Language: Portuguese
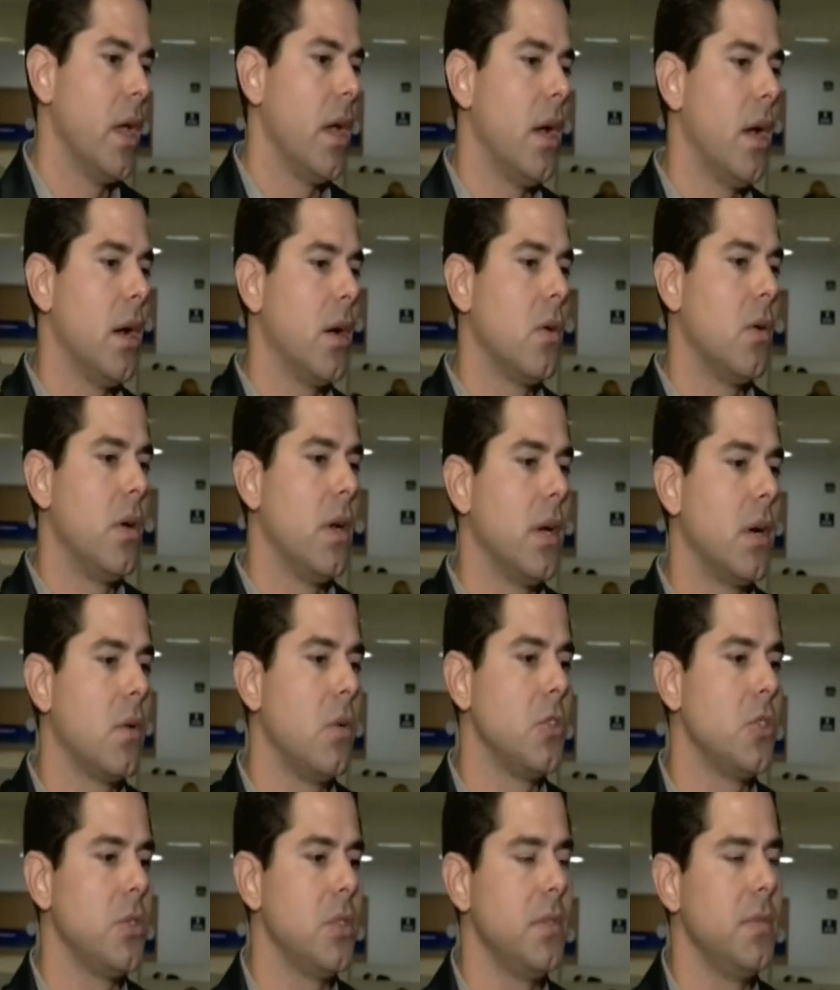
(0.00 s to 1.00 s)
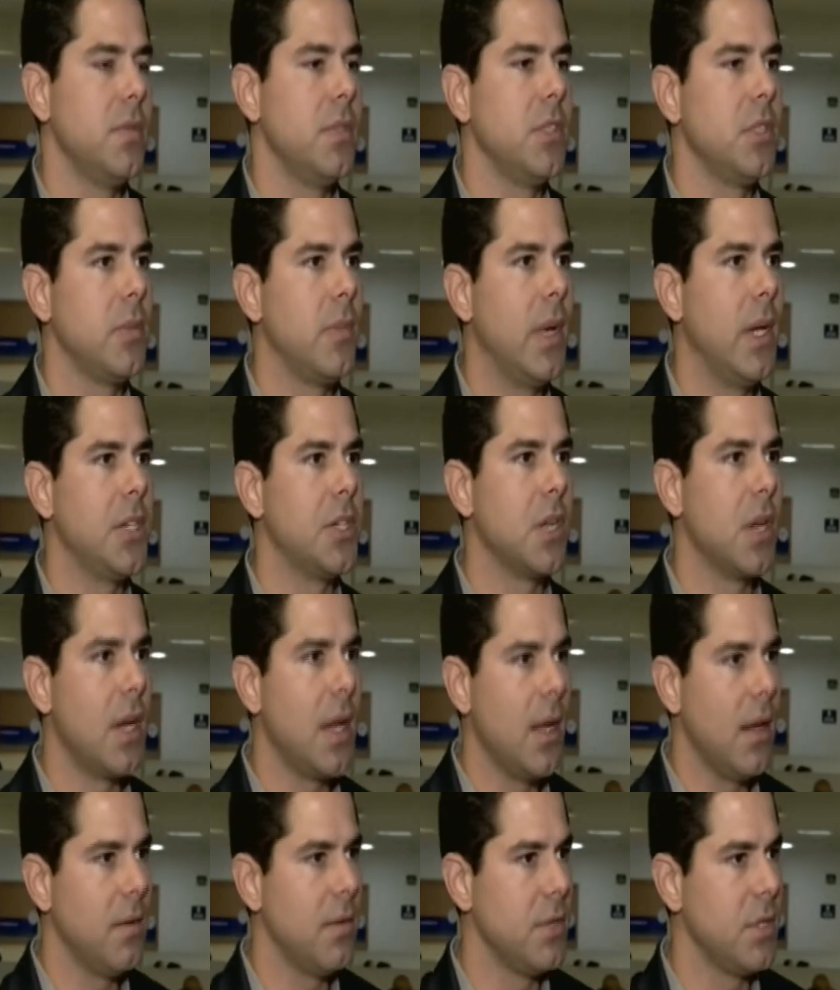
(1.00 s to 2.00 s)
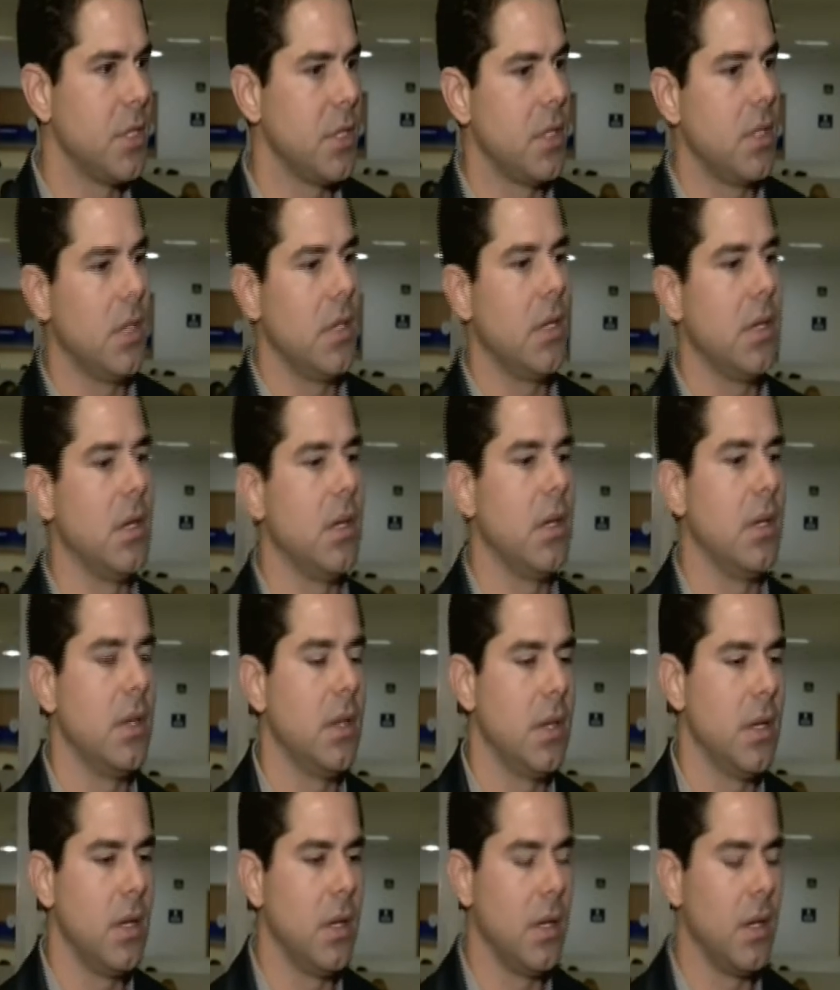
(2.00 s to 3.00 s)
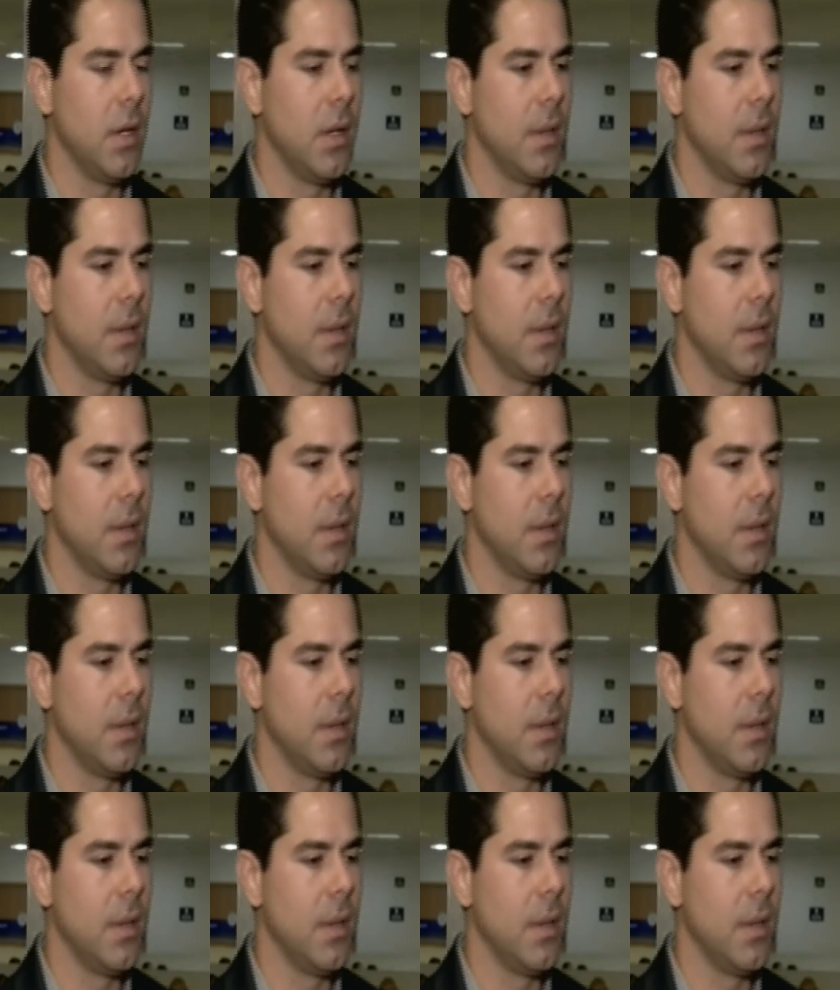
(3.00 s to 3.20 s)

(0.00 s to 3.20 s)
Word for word: Agora, conjuntivites mais graves que